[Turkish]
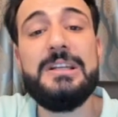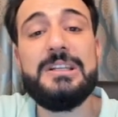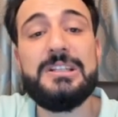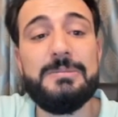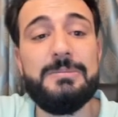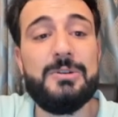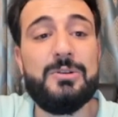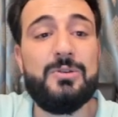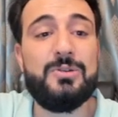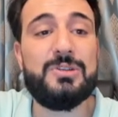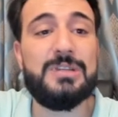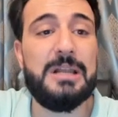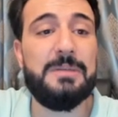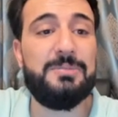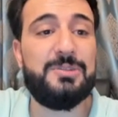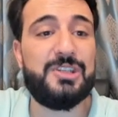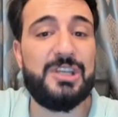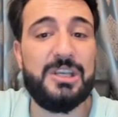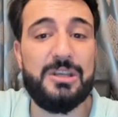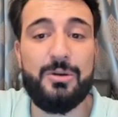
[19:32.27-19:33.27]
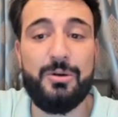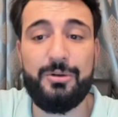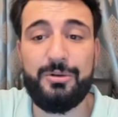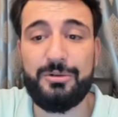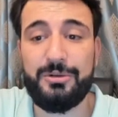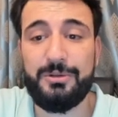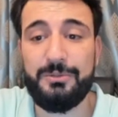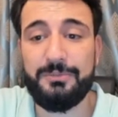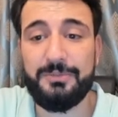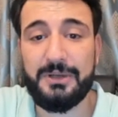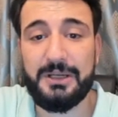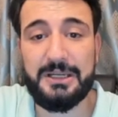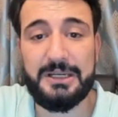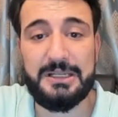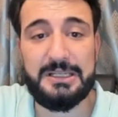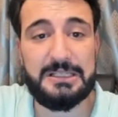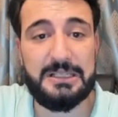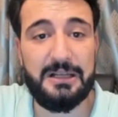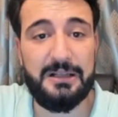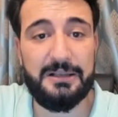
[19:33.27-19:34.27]
Şimdi güzel bir şey gördüm
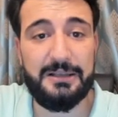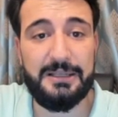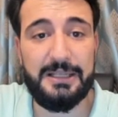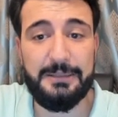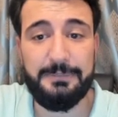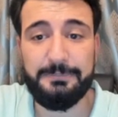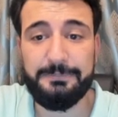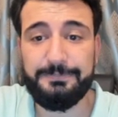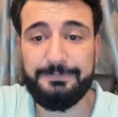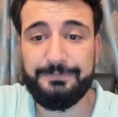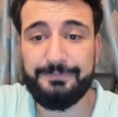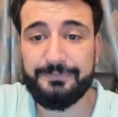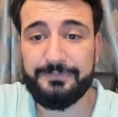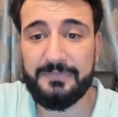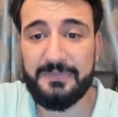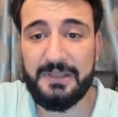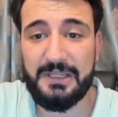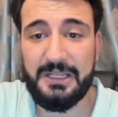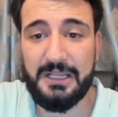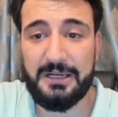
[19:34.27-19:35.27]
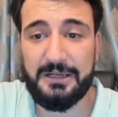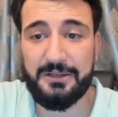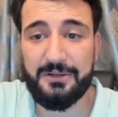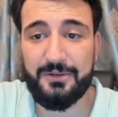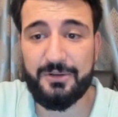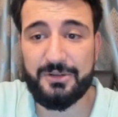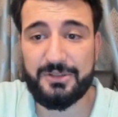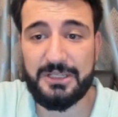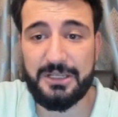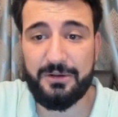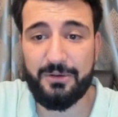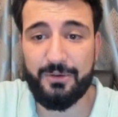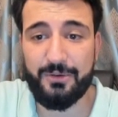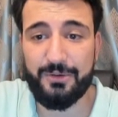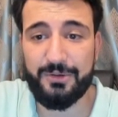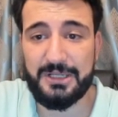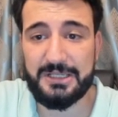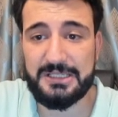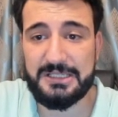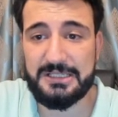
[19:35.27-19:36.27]
kristalde. Değerli dostlar
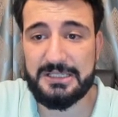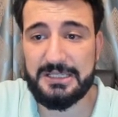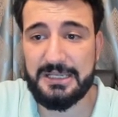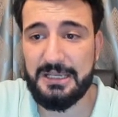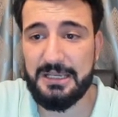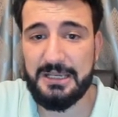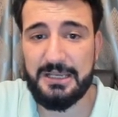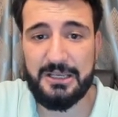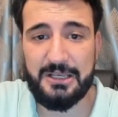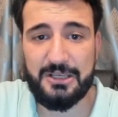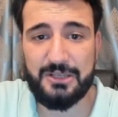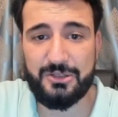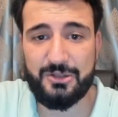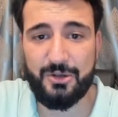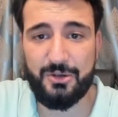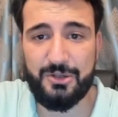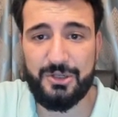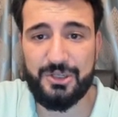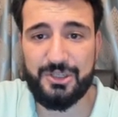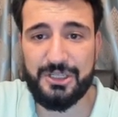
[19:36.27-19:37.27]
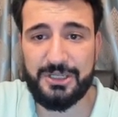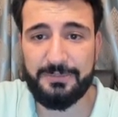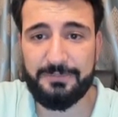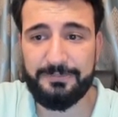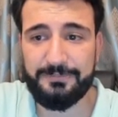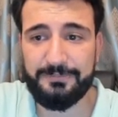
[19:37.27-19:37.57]
onu da size söyleyeceğim.